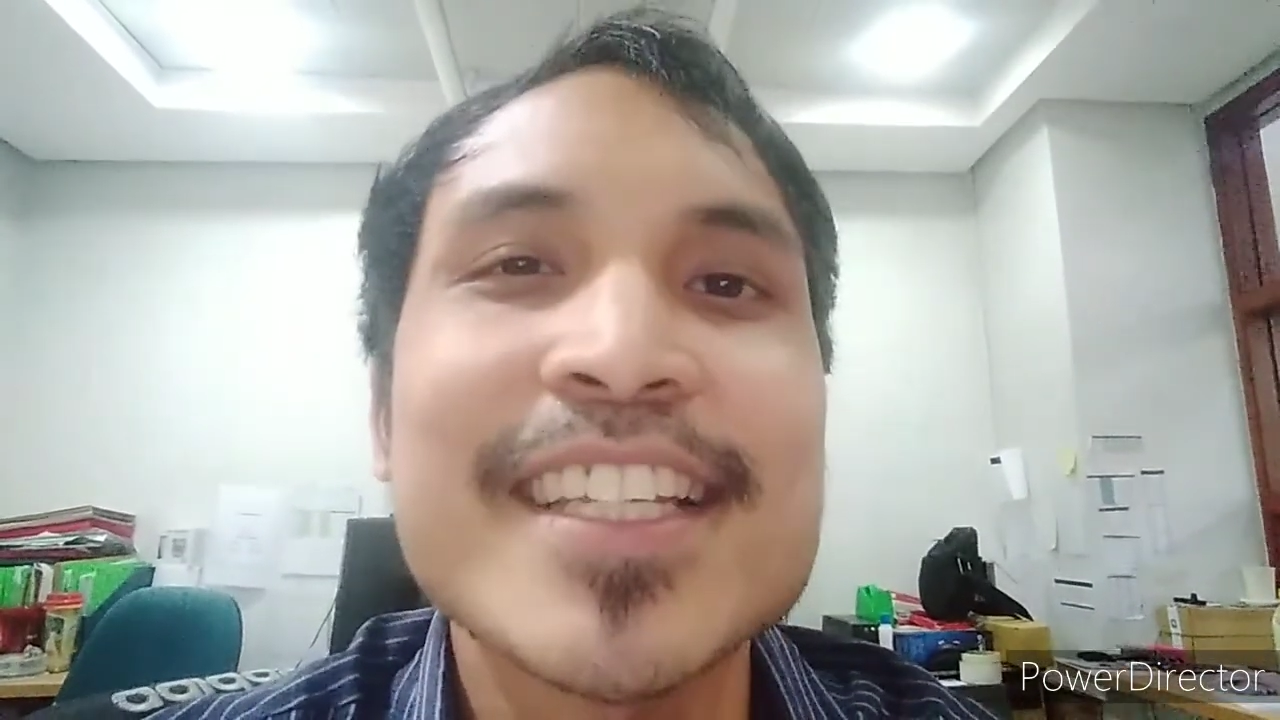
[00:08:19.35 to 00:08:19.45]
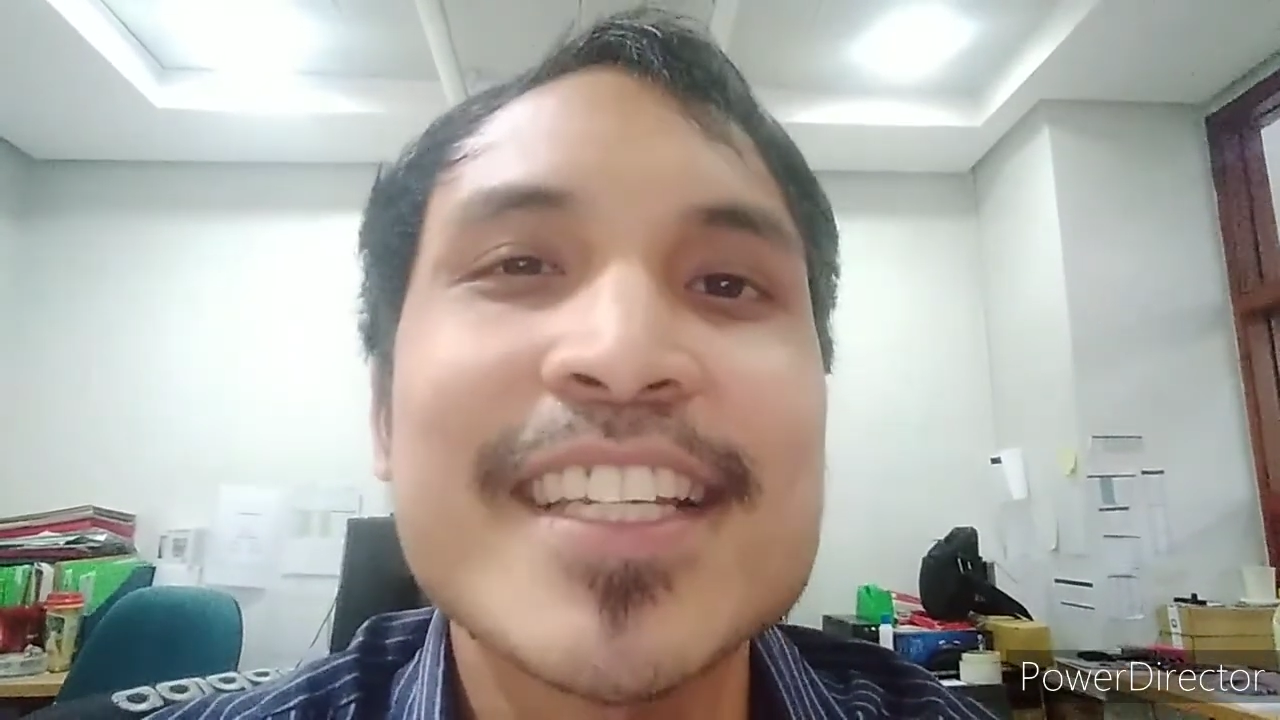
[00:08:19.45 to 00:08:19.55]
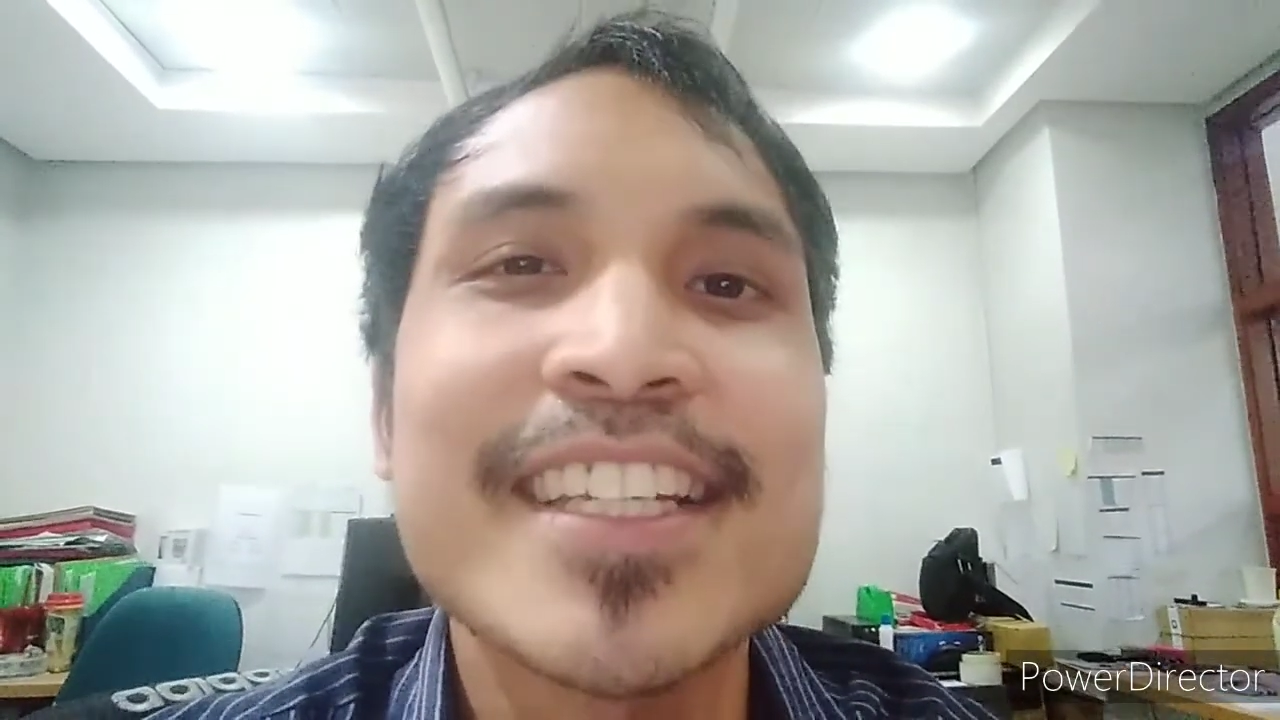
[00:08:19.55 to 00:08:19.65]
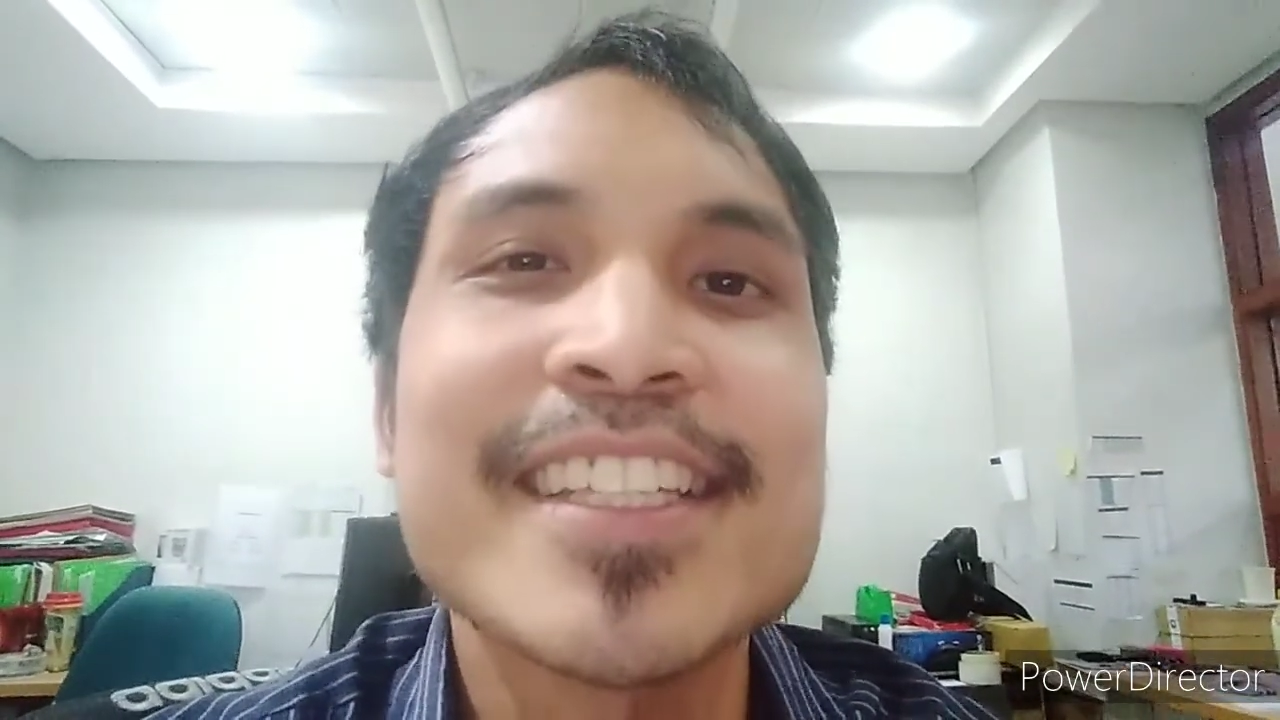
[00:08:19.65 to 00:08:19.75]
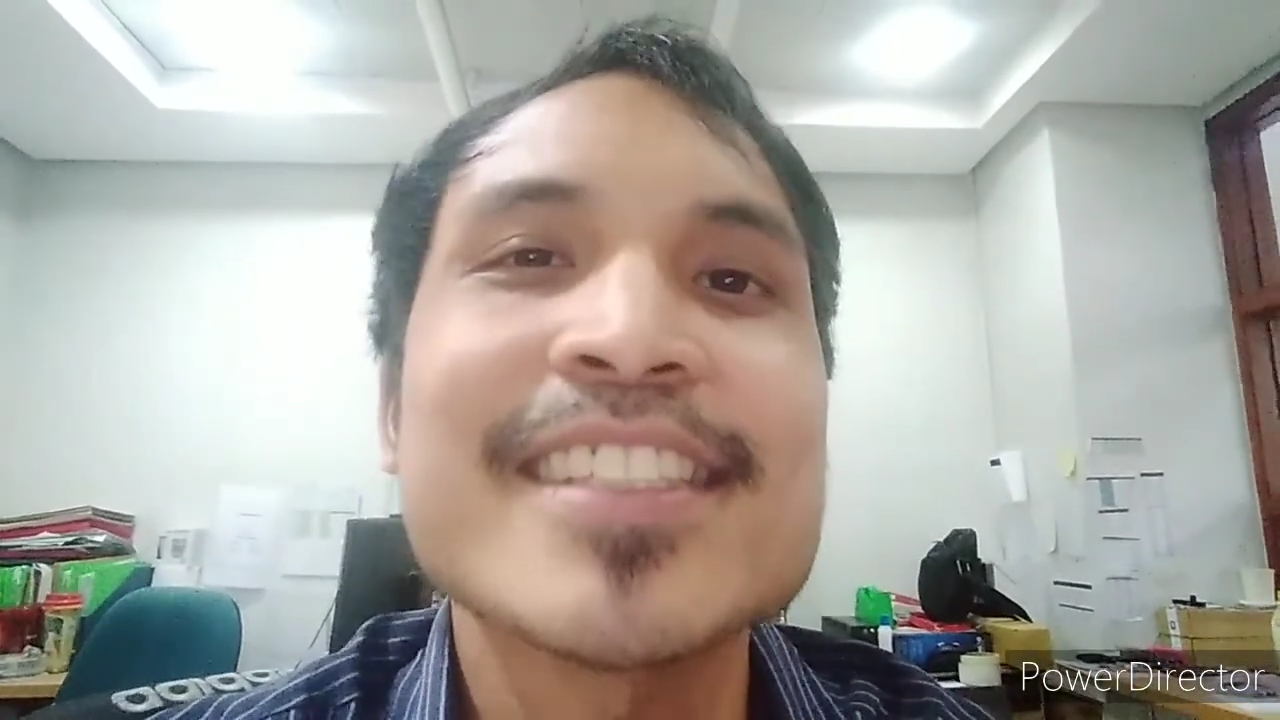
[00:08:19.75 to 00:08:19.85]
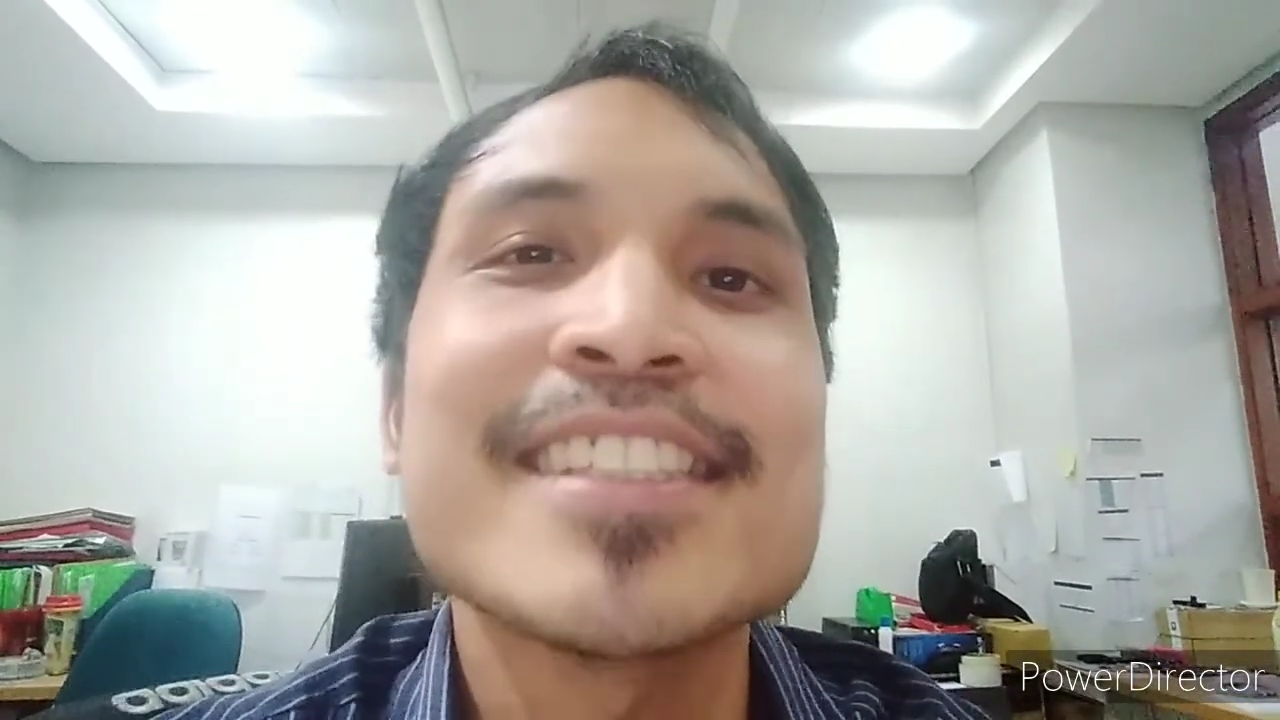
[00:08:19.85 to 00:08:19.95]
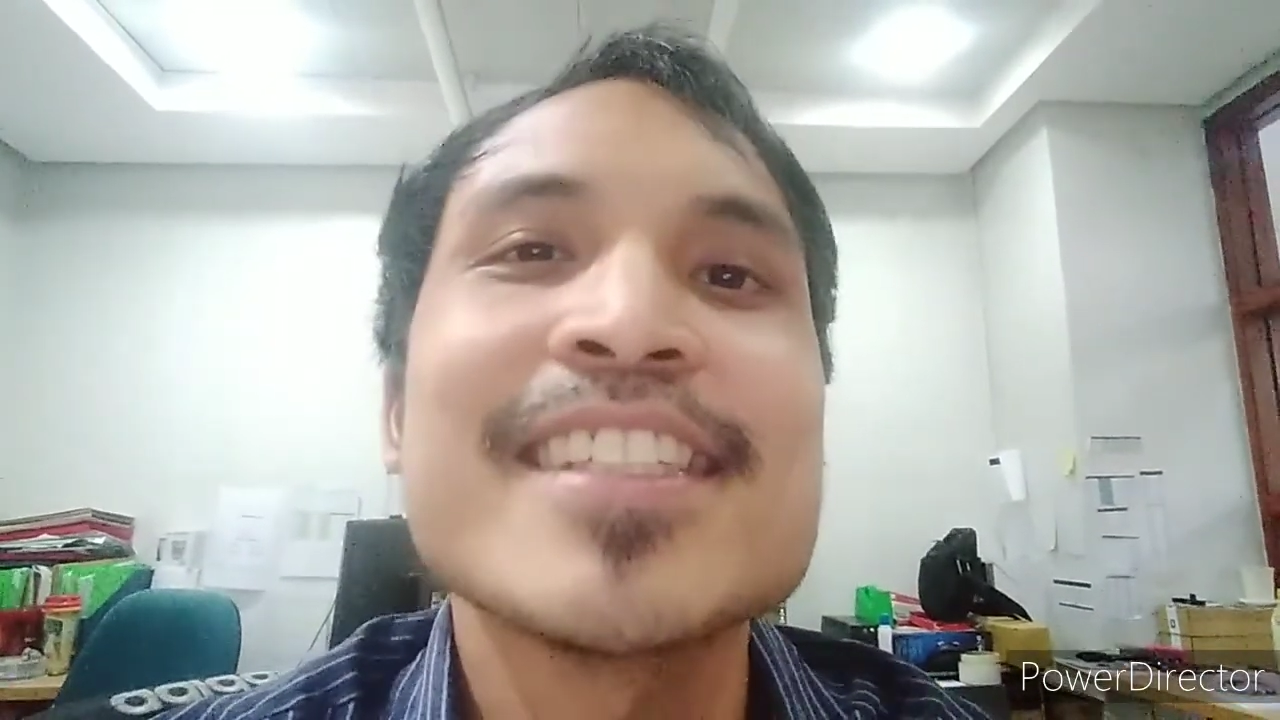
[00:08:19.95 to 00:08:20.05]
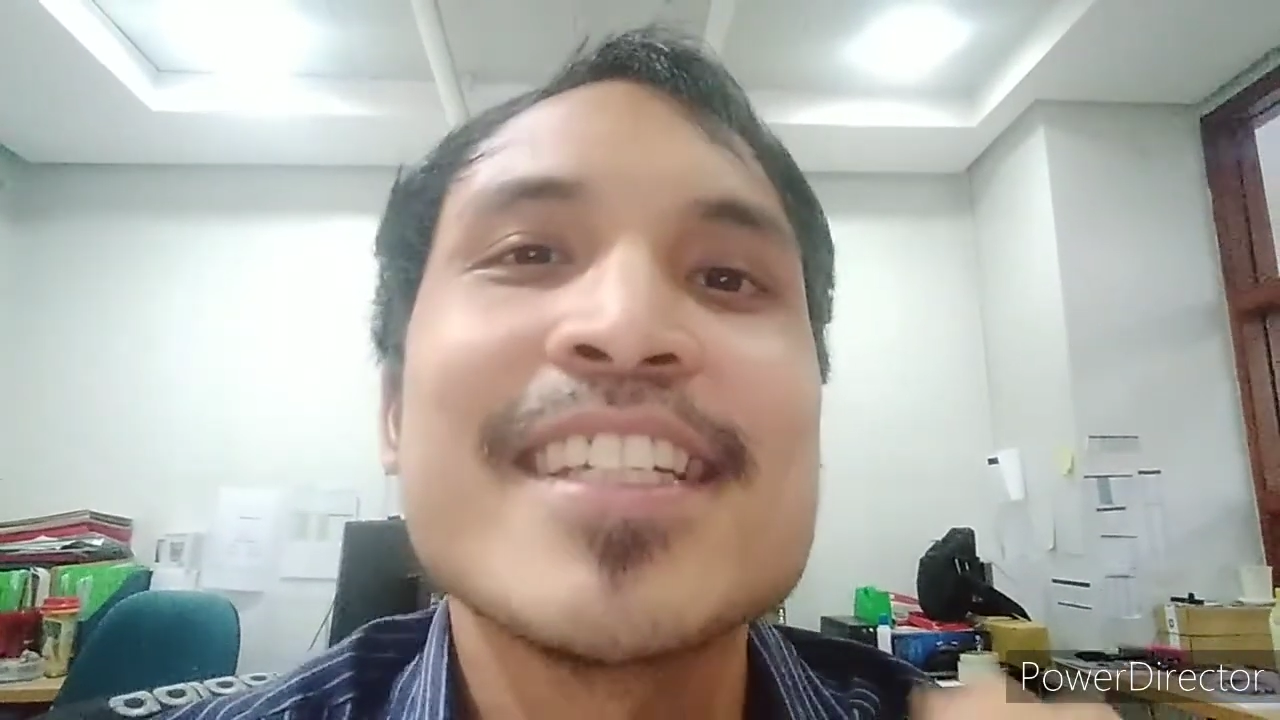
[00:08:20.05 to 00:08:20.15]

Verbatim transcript: then